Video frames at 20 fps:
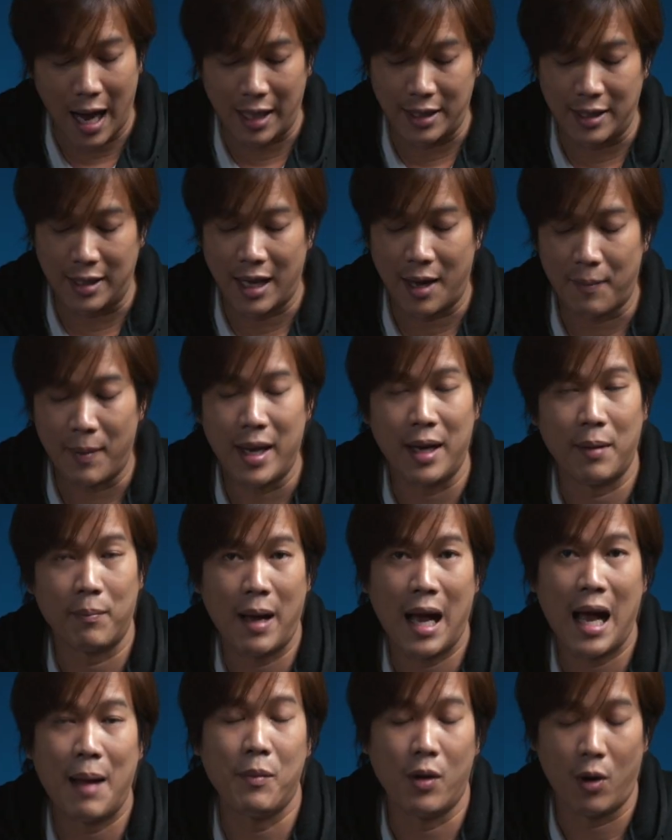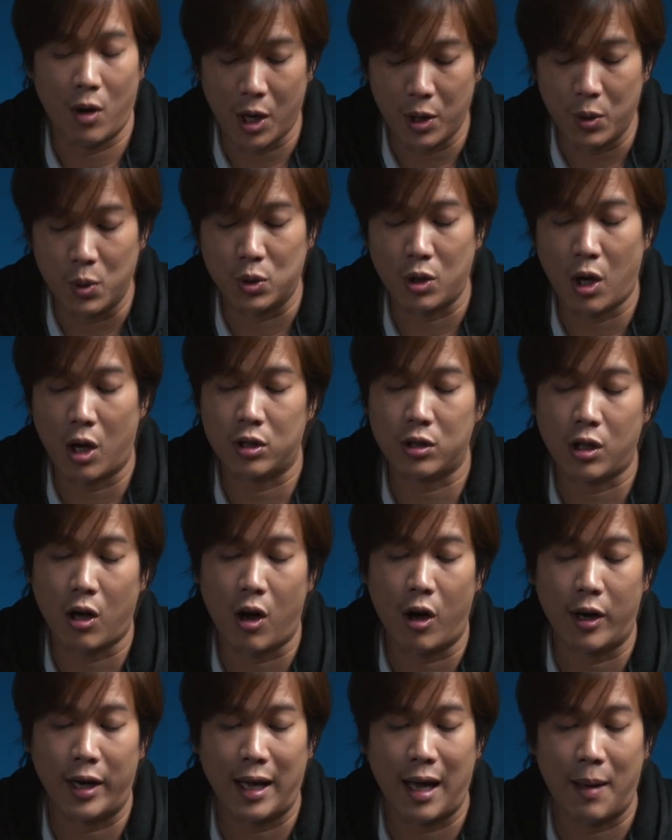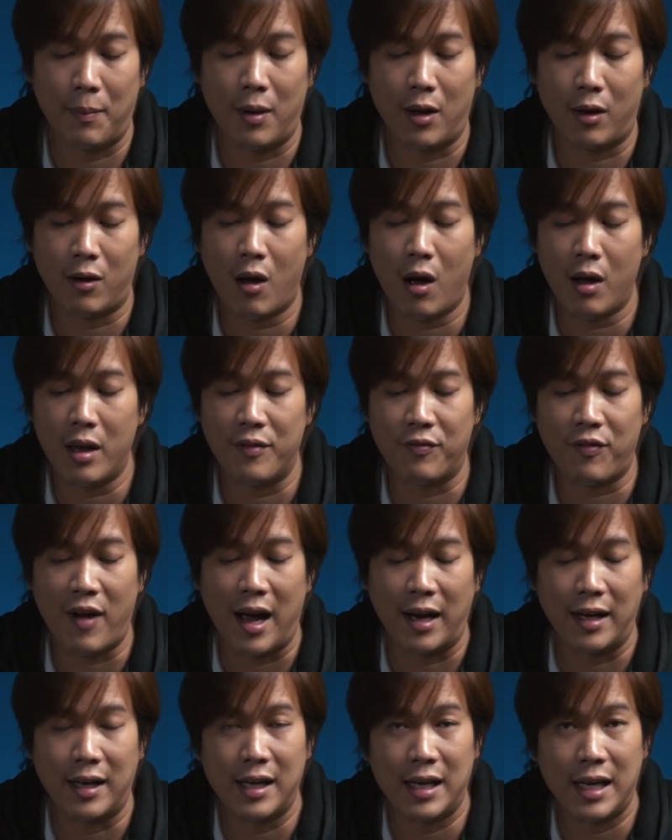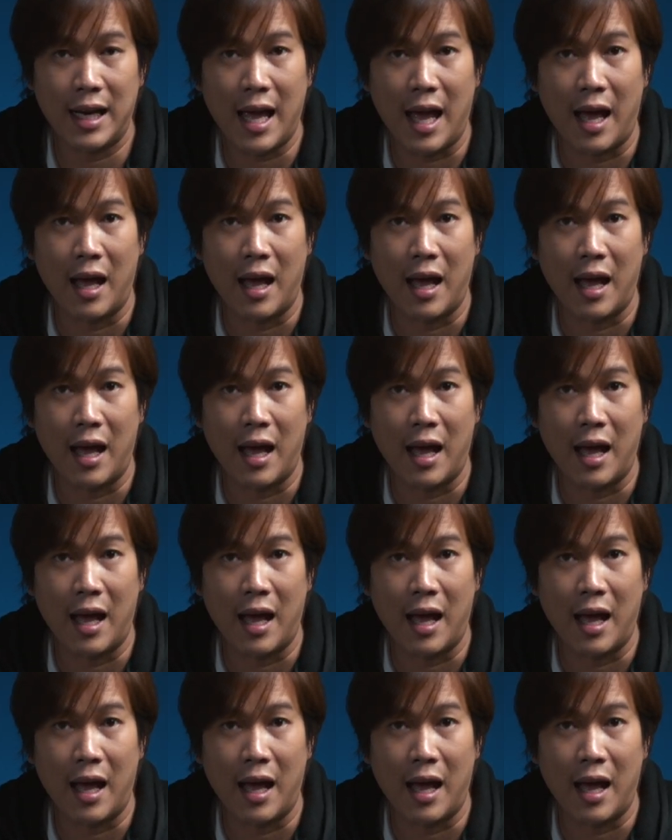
อาจจะยังไม่เห็นภาพเดี๋ยวค่อยดูตอนต่อนะครับแล้วก็อีกฝั่งนึงเนี่